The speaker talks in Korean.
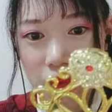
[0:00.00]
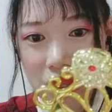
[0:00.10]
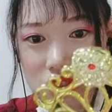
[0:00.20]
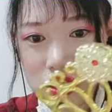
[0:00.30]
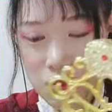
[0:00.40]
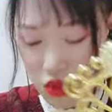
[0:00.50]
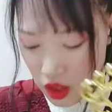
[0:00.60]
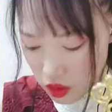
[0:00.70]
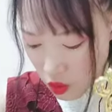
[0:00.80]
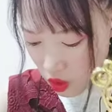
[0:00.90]
받침을
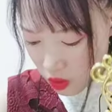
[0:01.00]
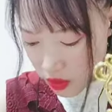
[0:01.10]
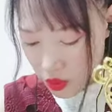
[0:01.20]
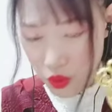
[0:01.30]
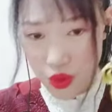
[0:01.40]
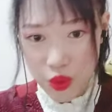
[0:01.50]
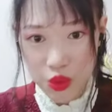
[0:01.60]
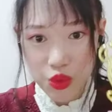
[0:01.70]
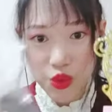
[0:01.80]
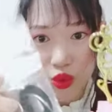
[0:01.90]
하는 건가 봐요. 요,
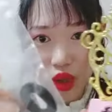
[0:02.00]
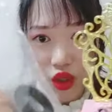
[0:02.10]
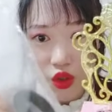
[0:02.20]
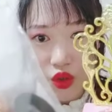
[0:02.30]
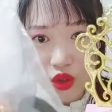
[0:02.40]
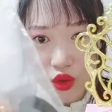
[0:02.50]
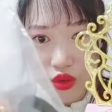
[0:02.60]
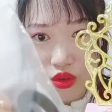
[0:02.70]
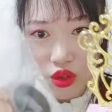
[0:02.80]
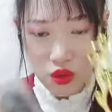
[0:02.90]
요런 게
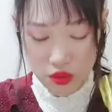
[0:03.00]
껴있거든요?